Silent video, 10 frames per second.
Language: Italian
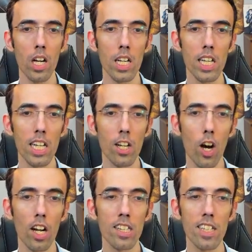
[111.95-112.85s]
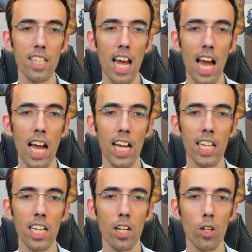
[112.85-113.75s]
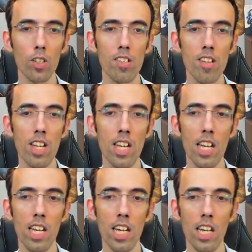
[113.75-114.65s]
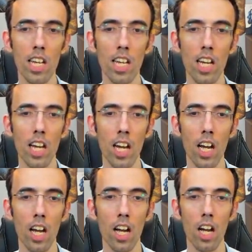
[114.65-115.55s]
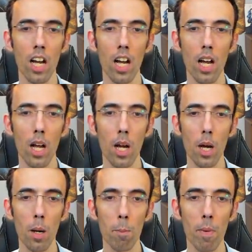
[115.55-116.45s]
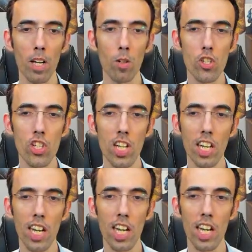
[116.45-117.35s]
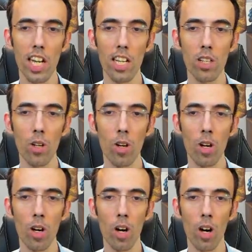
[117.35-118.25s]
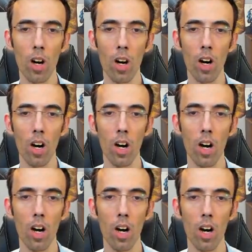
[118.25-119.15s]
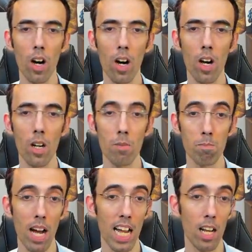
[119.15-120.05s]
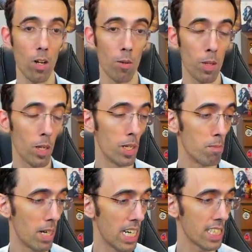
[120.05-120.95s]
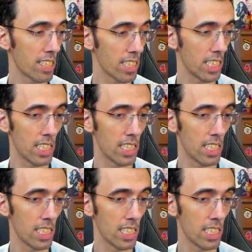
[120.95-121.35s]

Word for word: Il gol di Deki, così! Ma non ci credo! Bello poi, mazza.